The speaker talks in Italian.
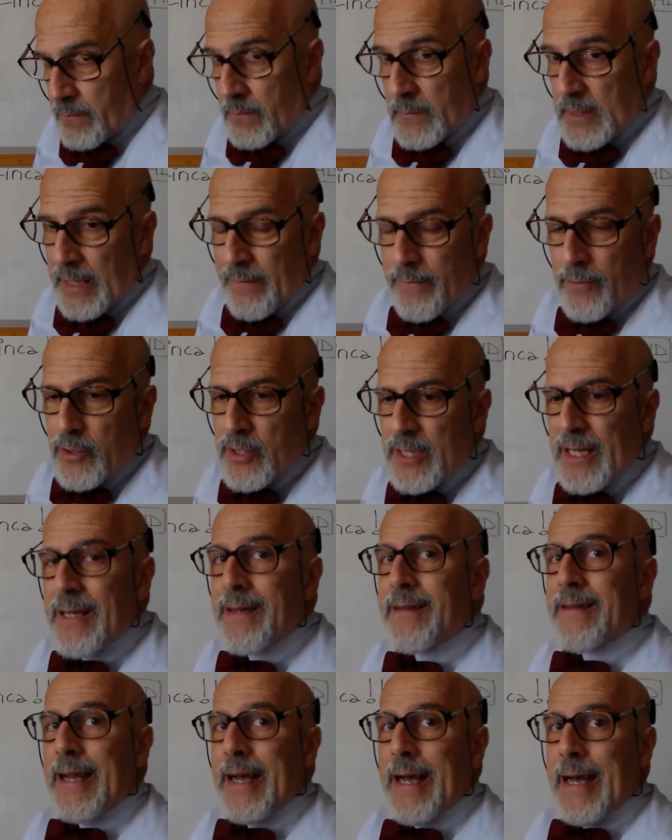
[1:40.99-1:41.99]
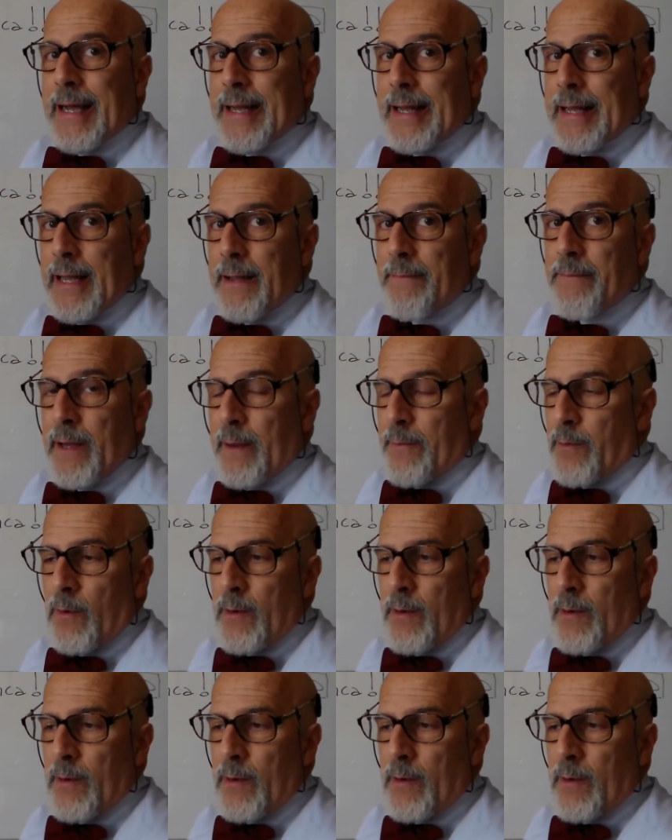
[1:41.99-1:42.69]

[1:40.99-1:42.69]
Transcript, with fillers: ehm, devo saltare per